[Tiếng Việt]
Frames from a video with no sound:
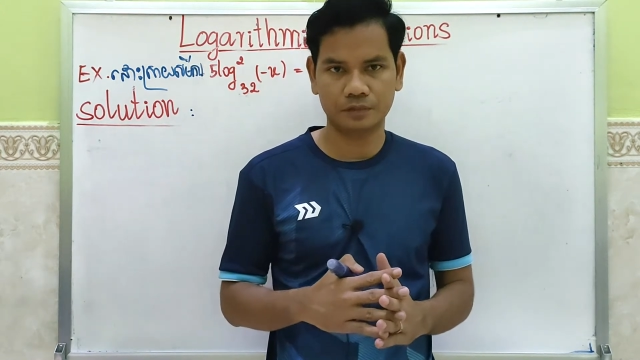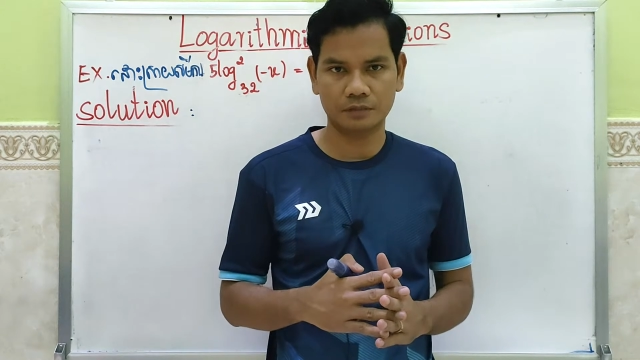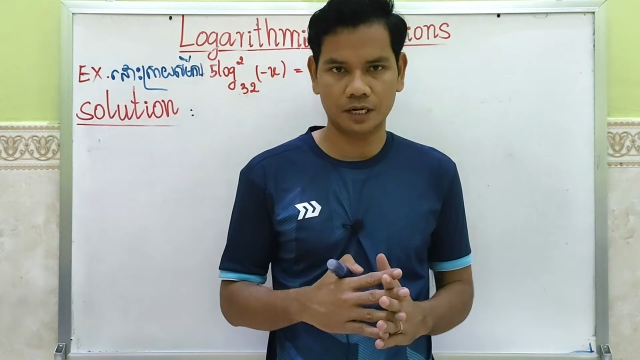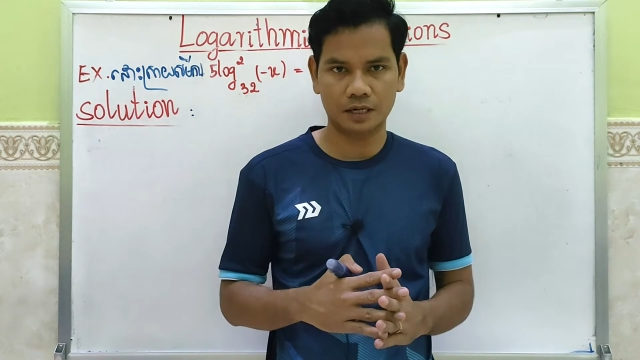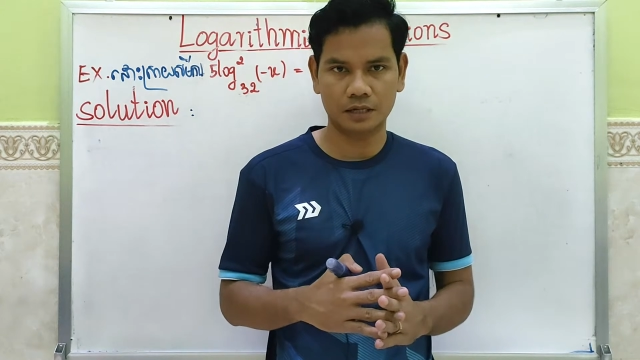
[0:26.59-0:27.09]

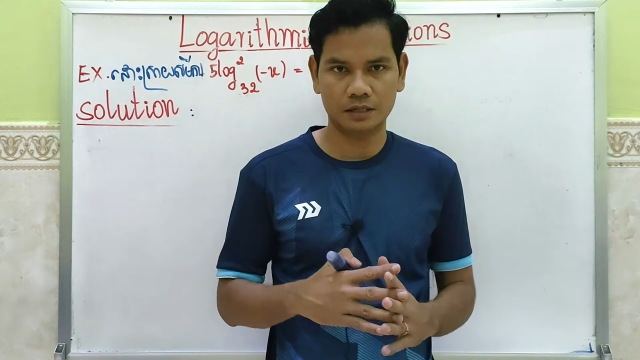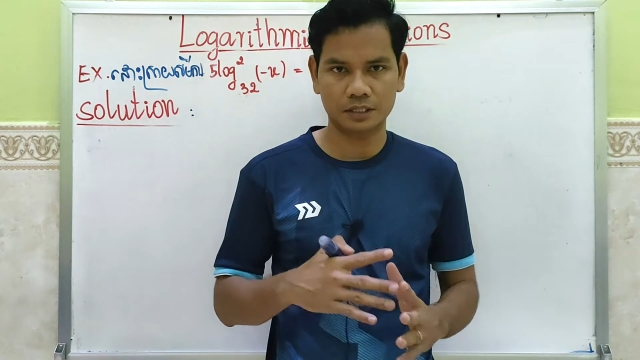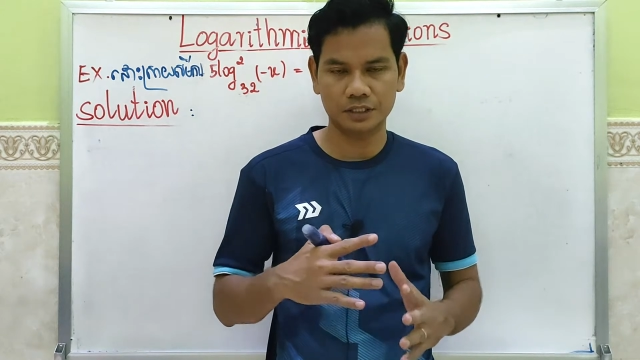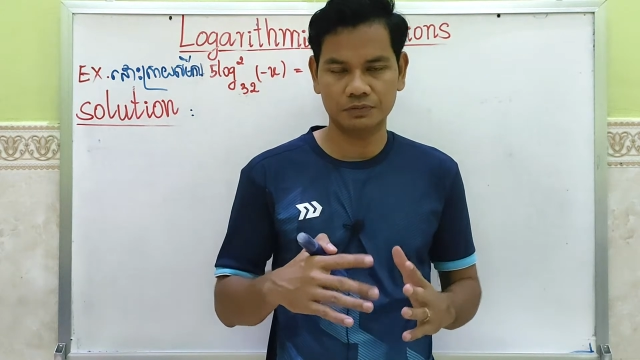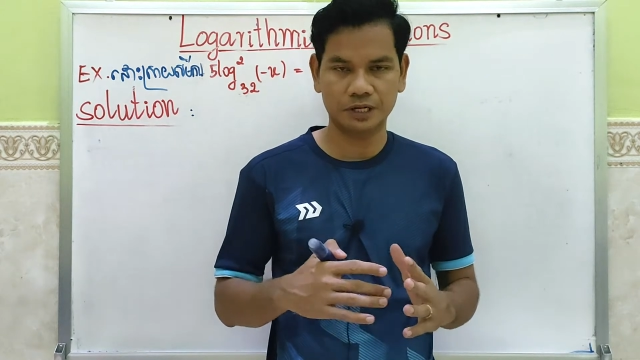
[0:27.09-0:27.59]
bà đọc
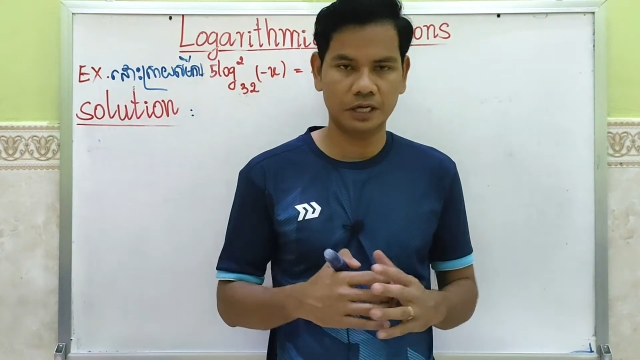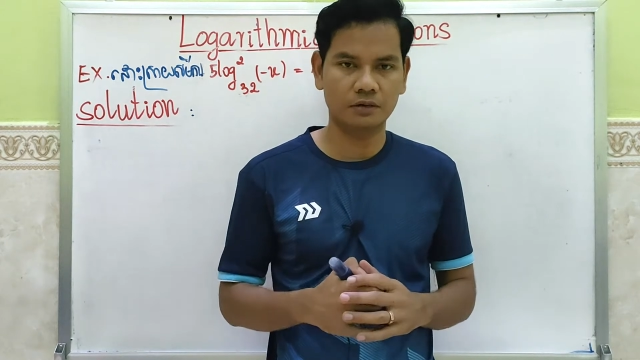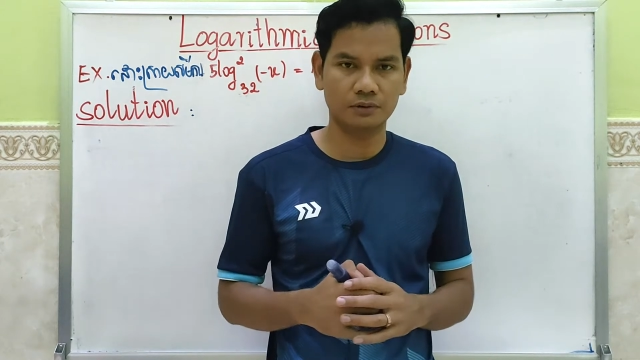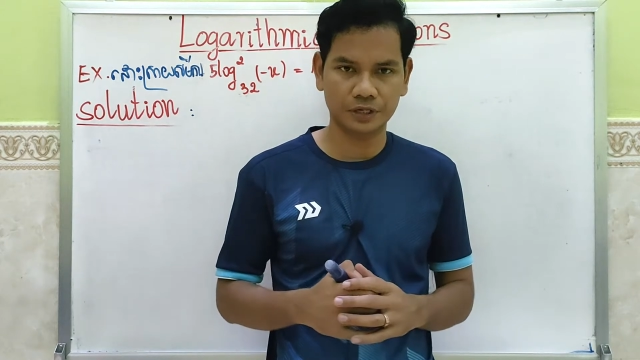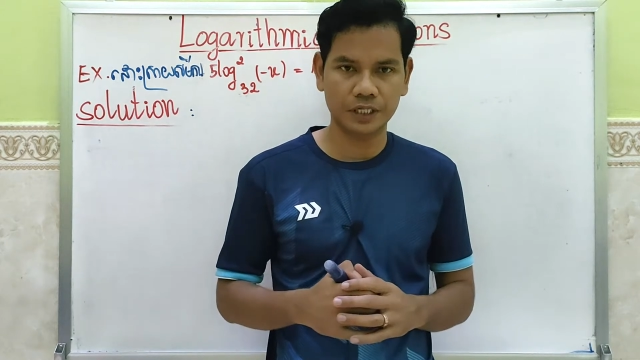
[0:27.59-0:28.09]
sai mấy ca
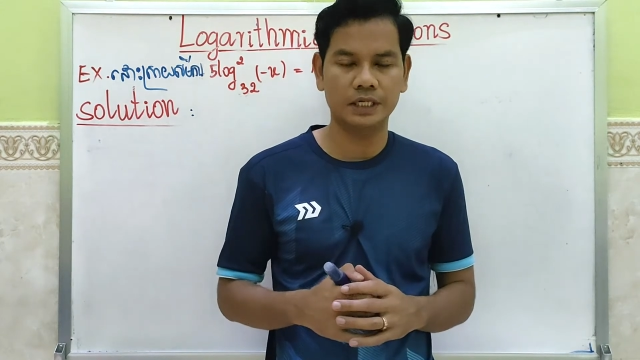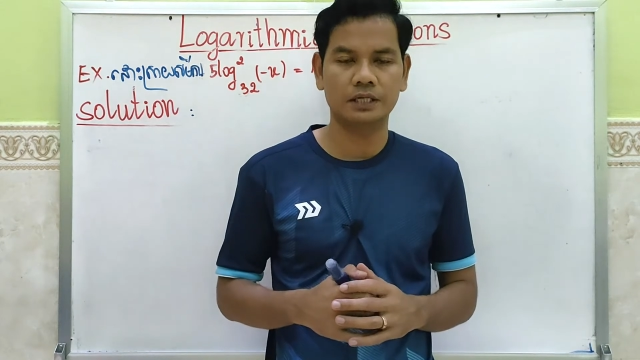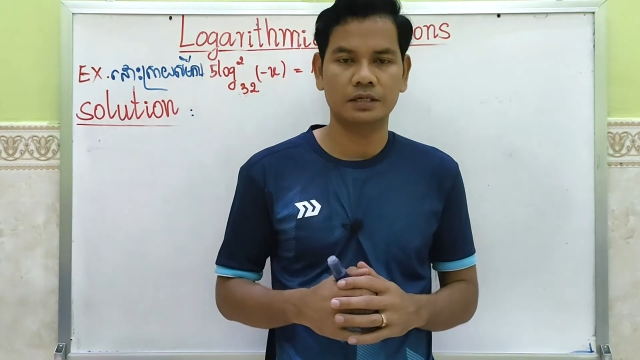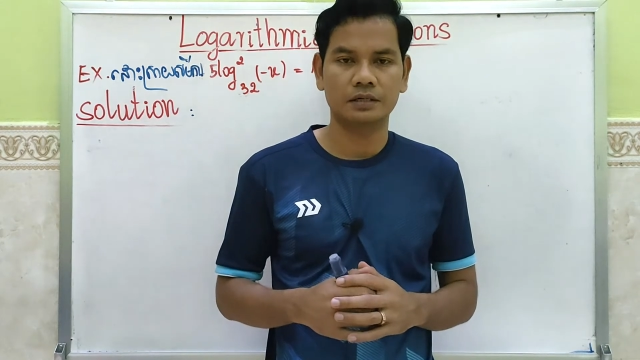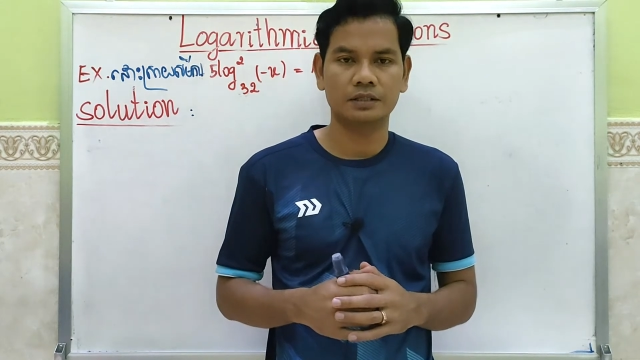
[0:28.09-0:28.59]
lô grid
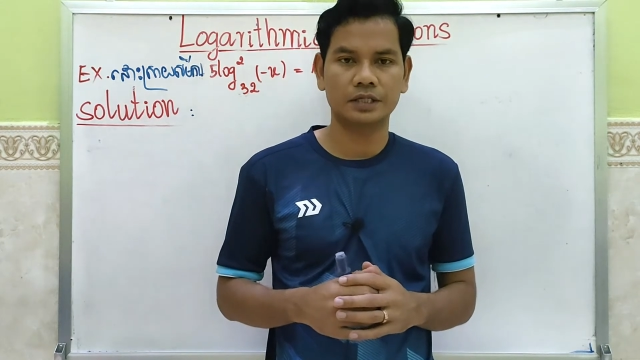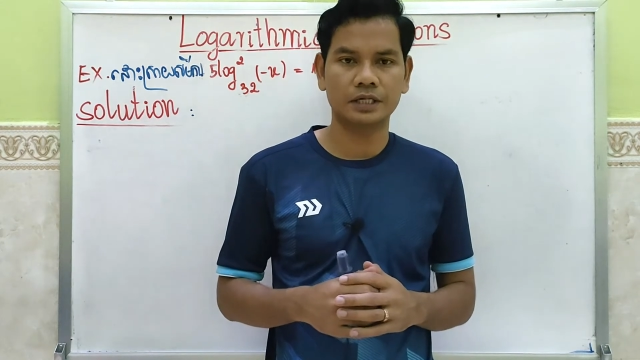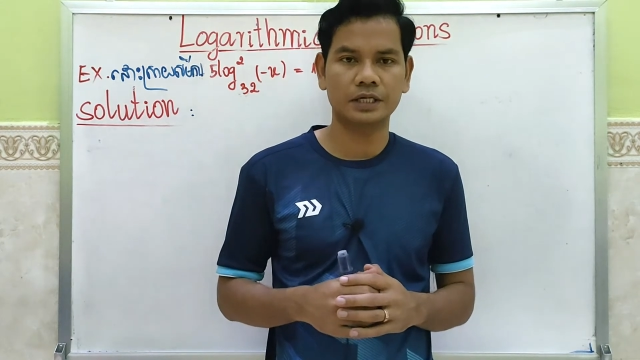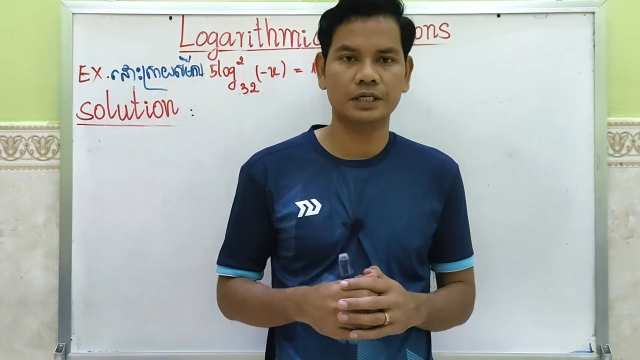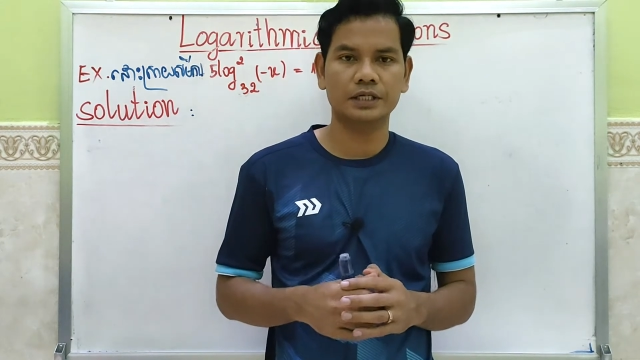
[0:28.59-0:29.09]
chẳng nế